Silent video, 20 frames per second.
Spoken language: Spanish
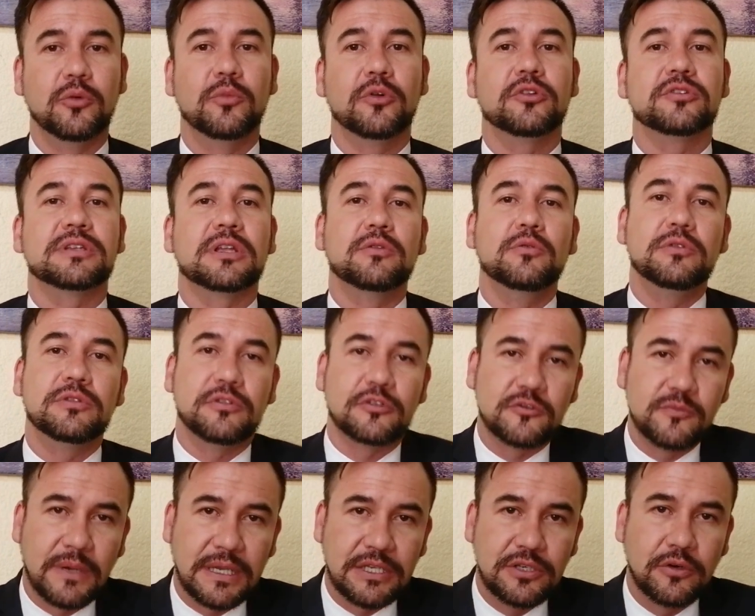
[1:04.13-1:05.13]
como los
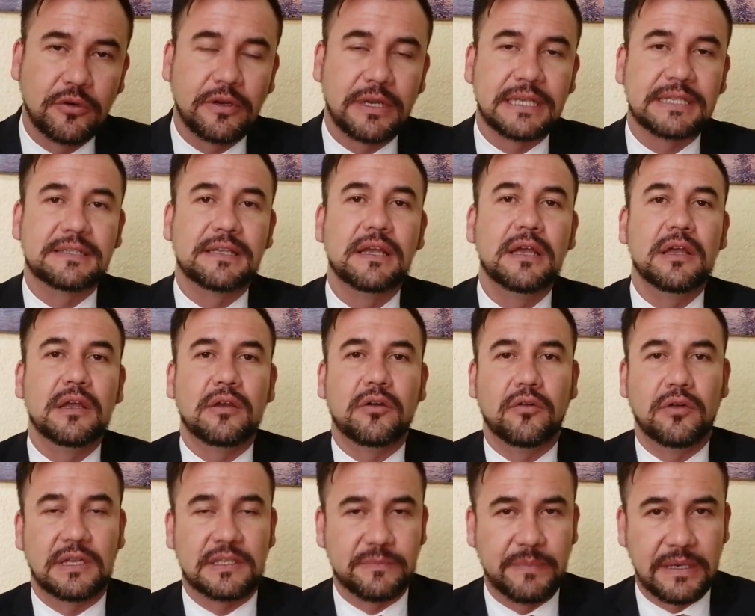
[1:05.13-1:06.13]
adultos mayores
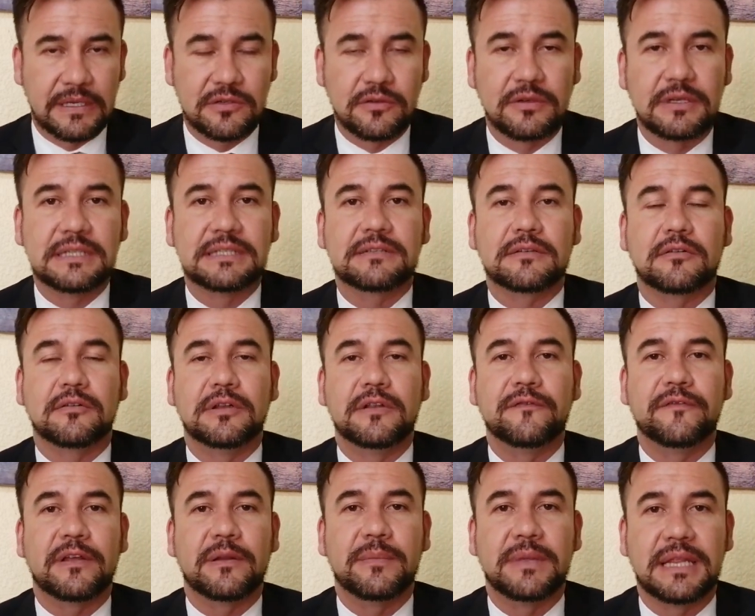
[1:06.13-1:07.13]
o las personas con
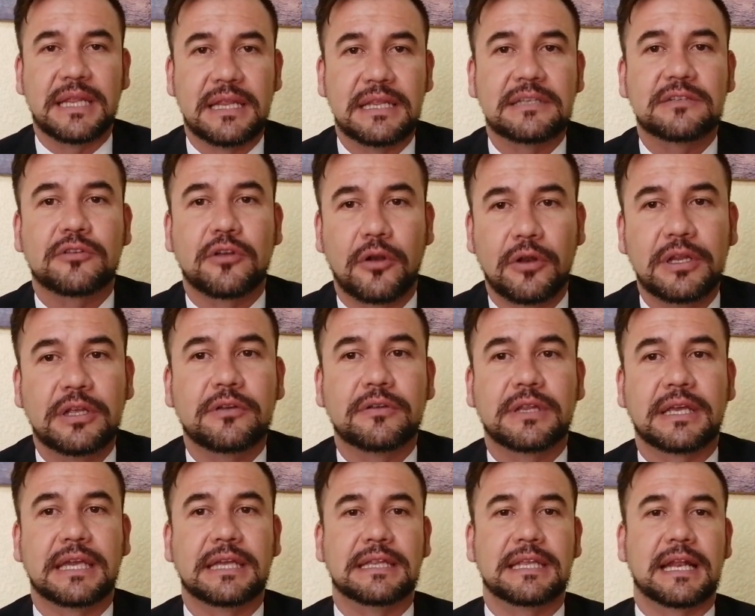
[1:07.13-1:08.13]
enfermedades
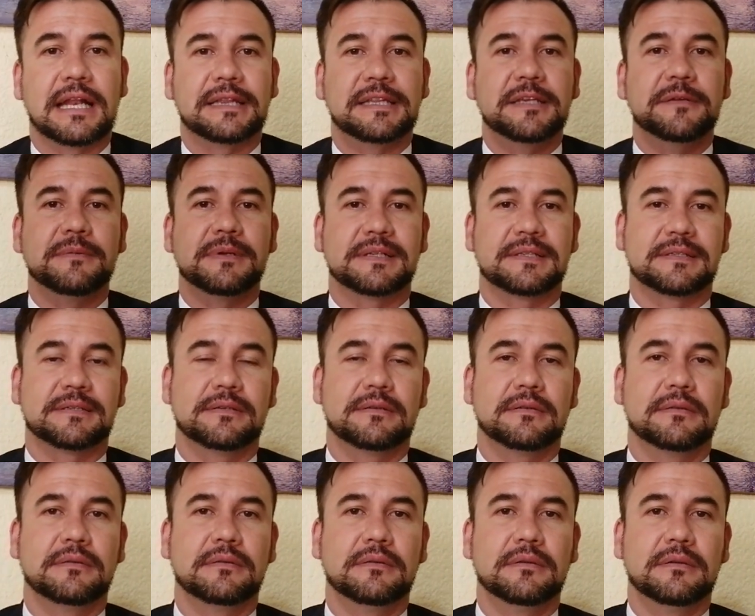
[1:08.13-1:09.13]
crónico-degenerativas.
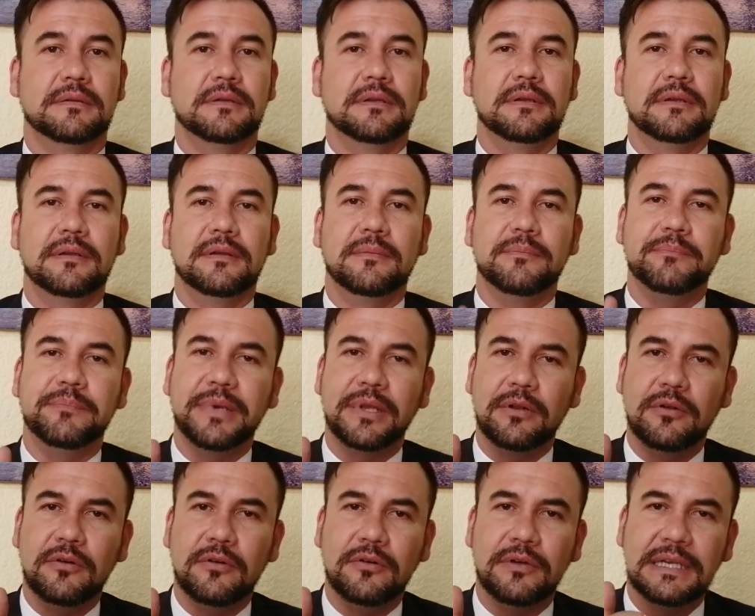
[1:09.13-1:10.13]

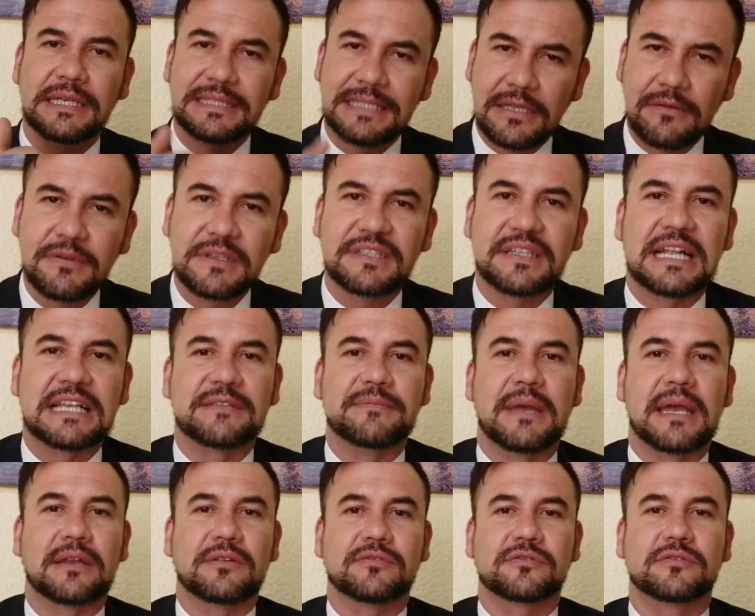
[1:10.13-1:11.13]
Pero está en nuestras
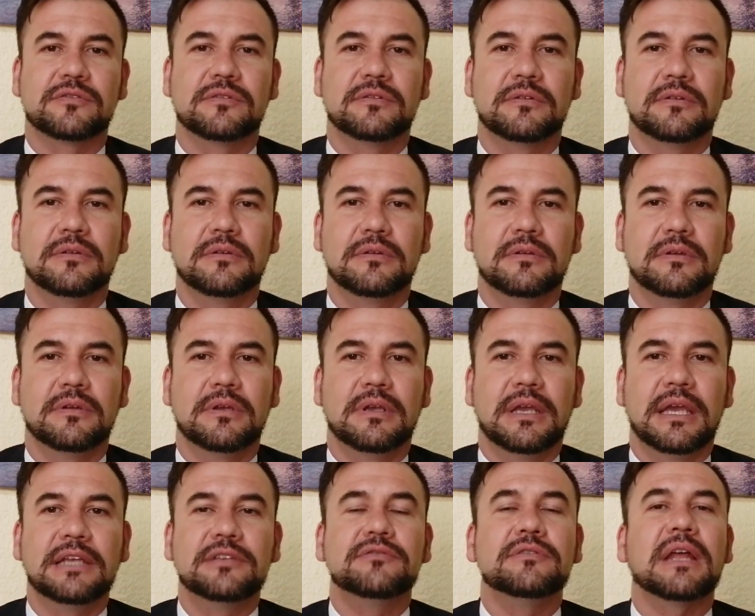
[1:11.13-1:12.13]
manos.
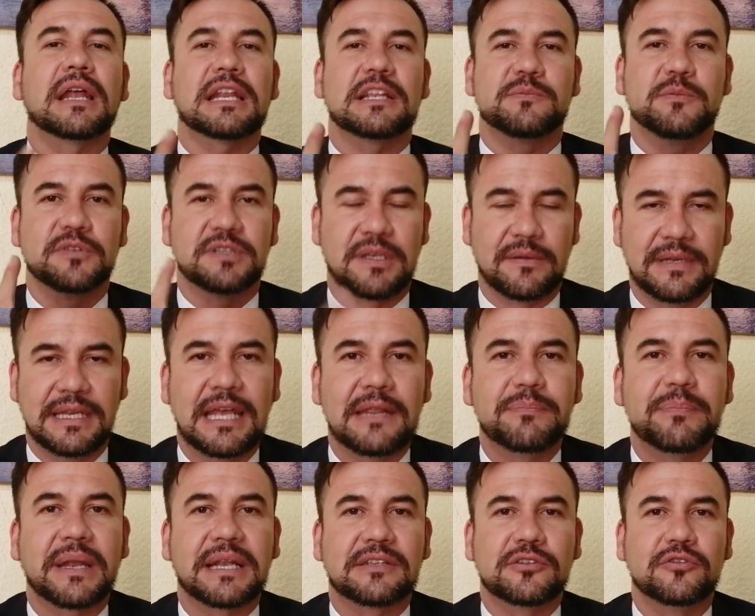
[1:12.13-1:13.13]
Es una responsabilidad
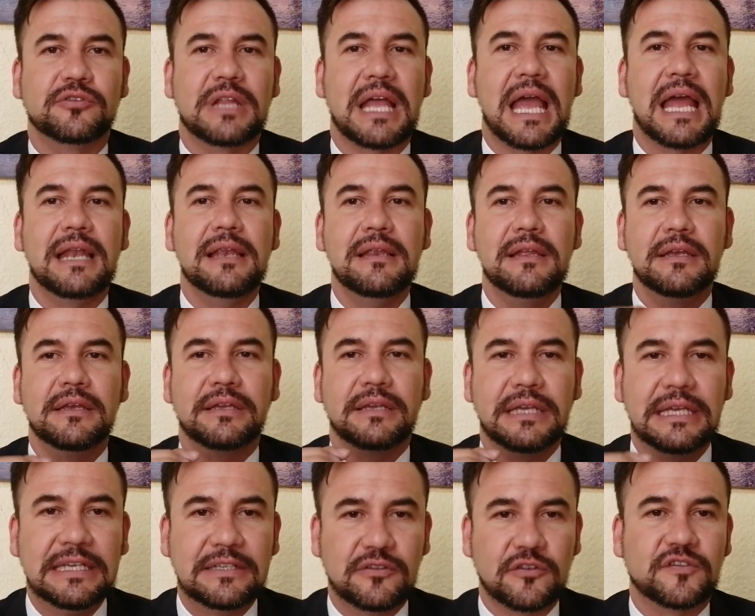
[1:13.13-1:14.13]
personal
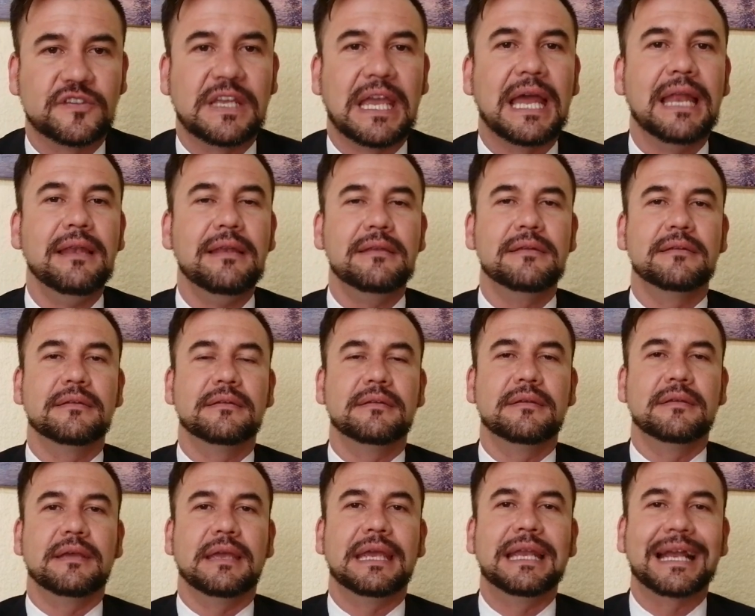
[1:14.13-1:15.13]
y social
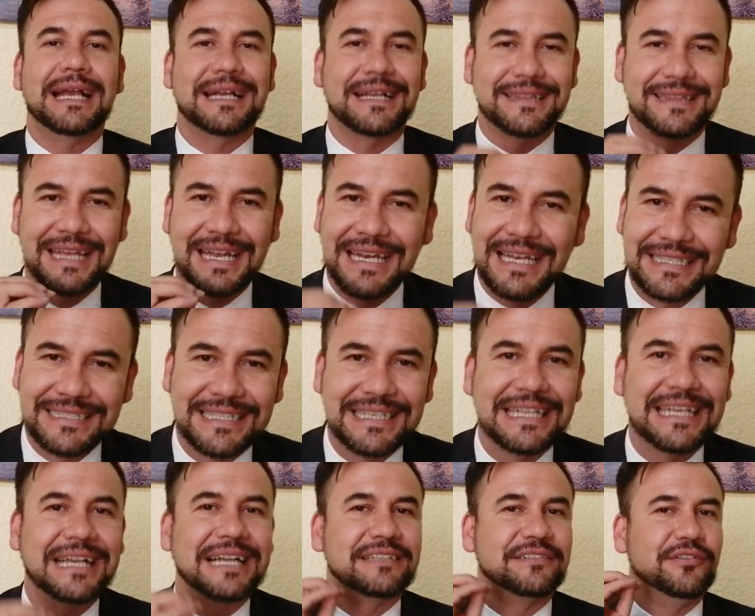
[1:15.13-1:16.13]
el acatar las
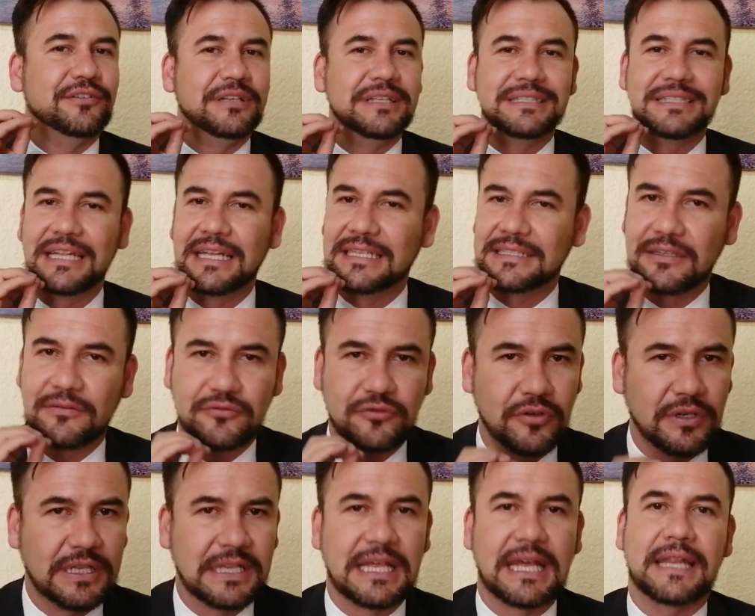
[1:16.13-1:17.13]
indicaciones de las
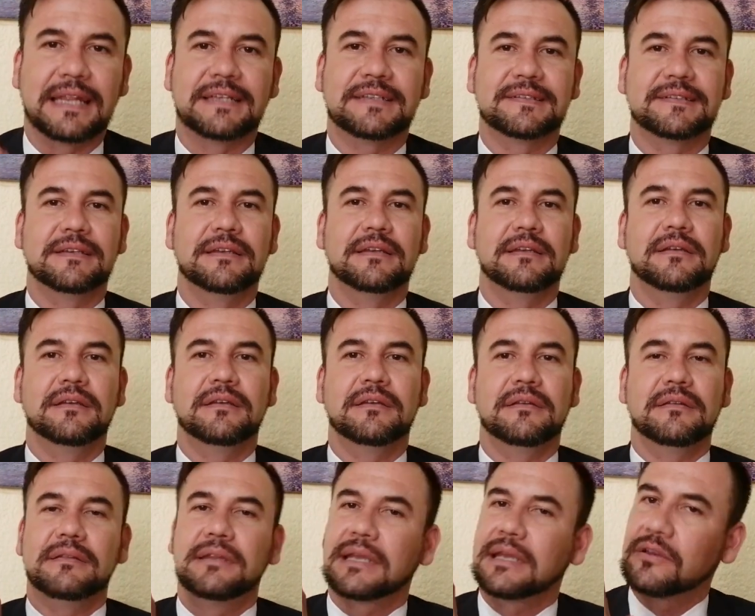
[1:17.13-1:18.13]
autoridades,
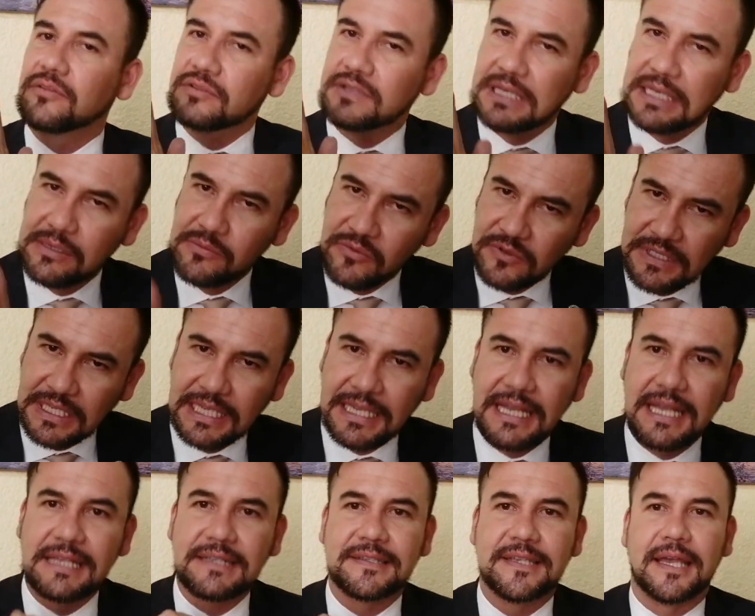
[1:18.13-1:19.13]
de que nos quedemos en
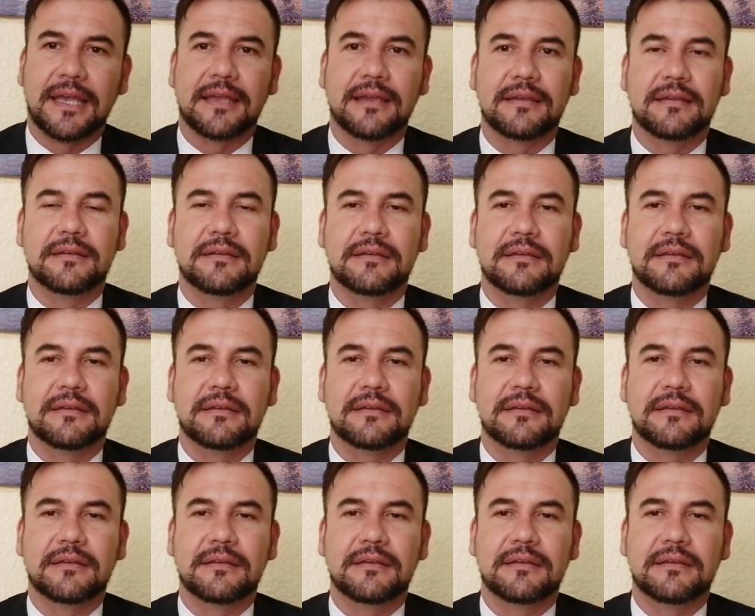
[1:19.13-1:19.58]
casa,